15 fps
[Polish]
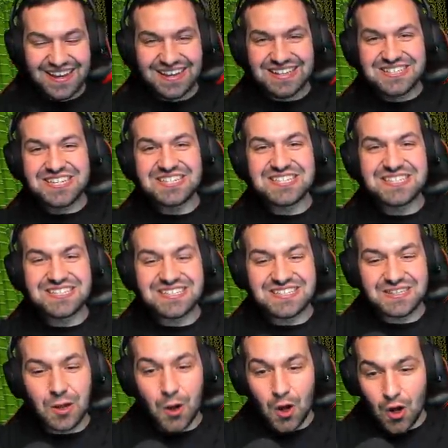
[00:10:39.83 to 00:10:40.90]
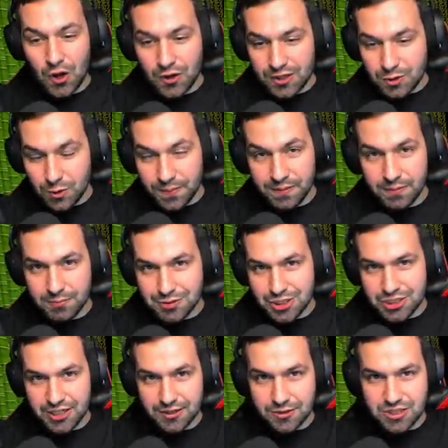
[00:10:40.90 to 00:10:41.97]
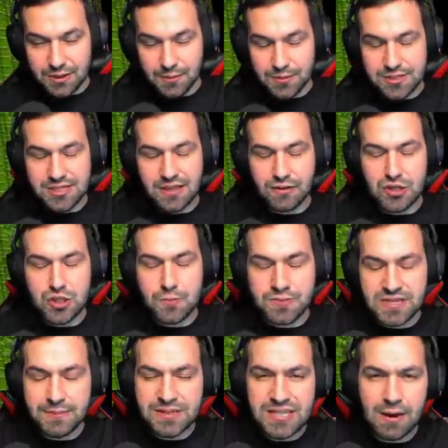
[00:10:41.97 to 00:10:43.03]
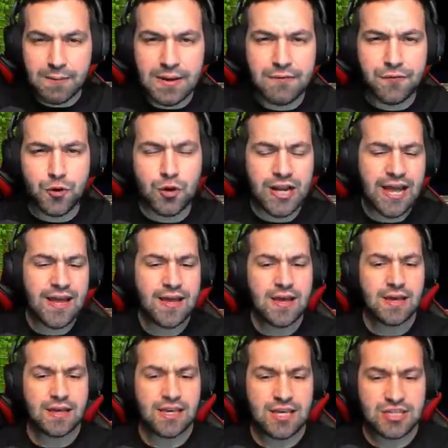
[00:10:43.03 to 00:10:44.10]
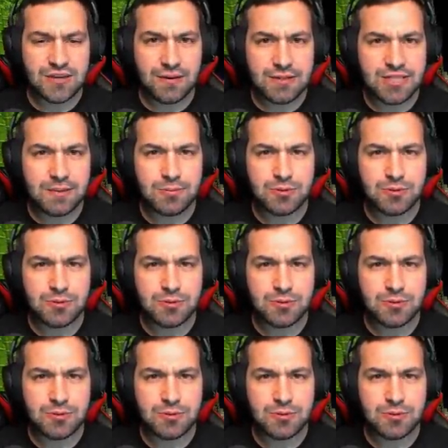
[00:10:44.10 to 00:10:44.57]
Dziękuję. o, i kupimy mu życie, Josiemu. Zostawcie subskrypcję, łapkę w górę i jeszcze chciałbym